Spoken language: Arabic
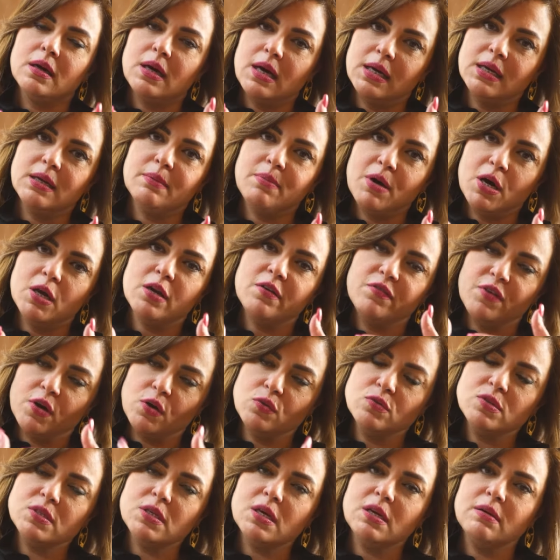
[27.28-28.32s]
انا بعرف
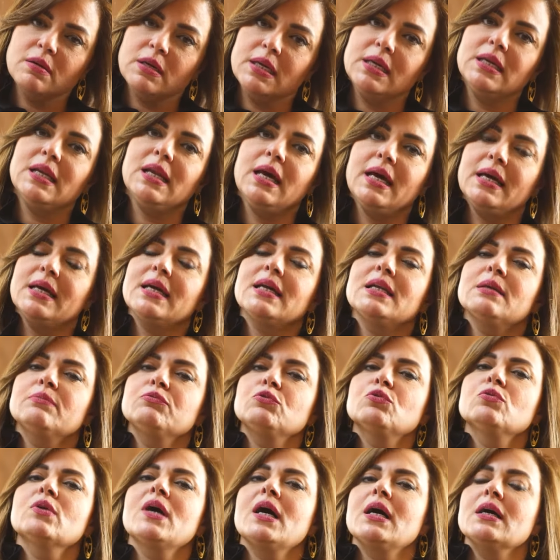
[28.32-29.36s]
اوصل لايه الحاجه اللي
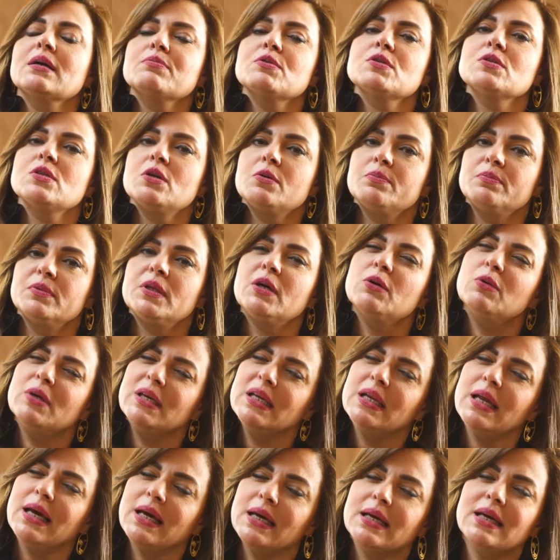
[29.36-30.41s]
بتوجعك بالظبط او ايه
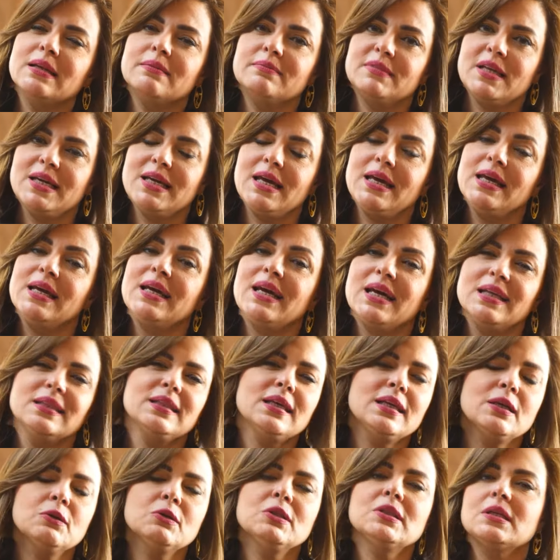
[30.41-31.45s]
الحاجه اللي مضايقاك
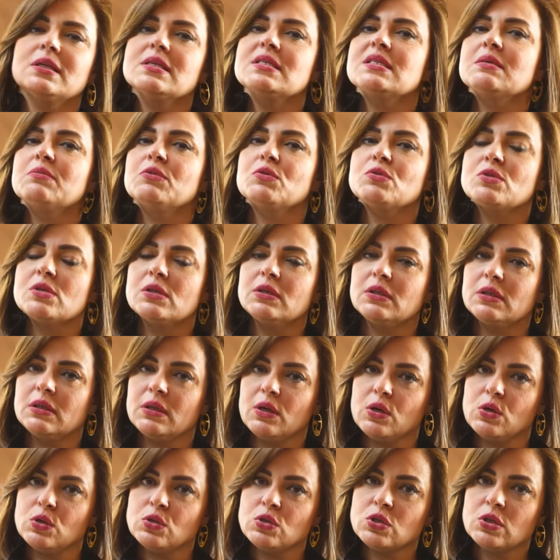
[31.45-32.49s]
حتى لو انت لسه ما
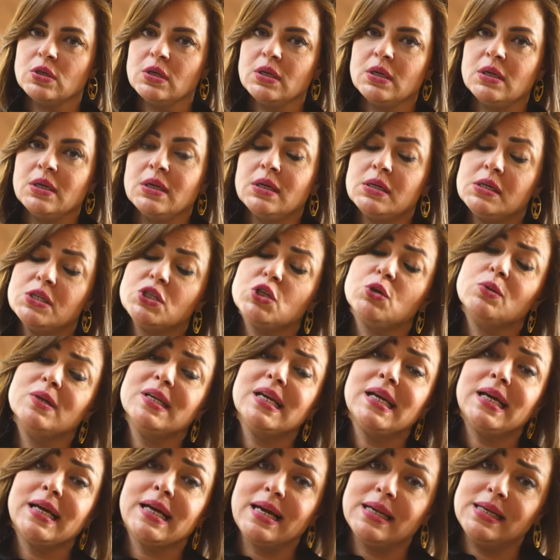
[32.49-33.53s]
وصلتلهاش اشاور
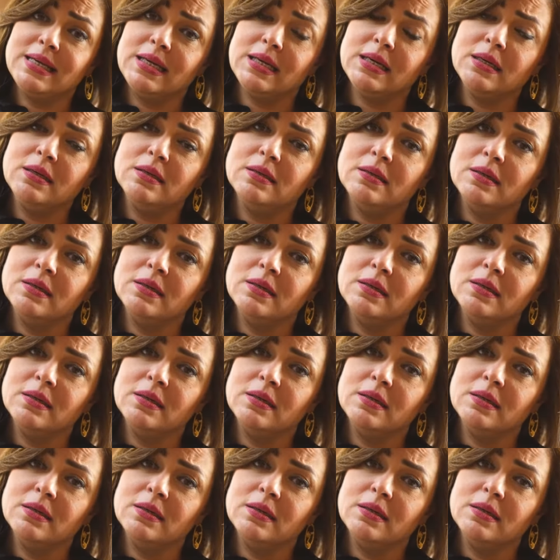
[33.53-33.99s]
لك عليها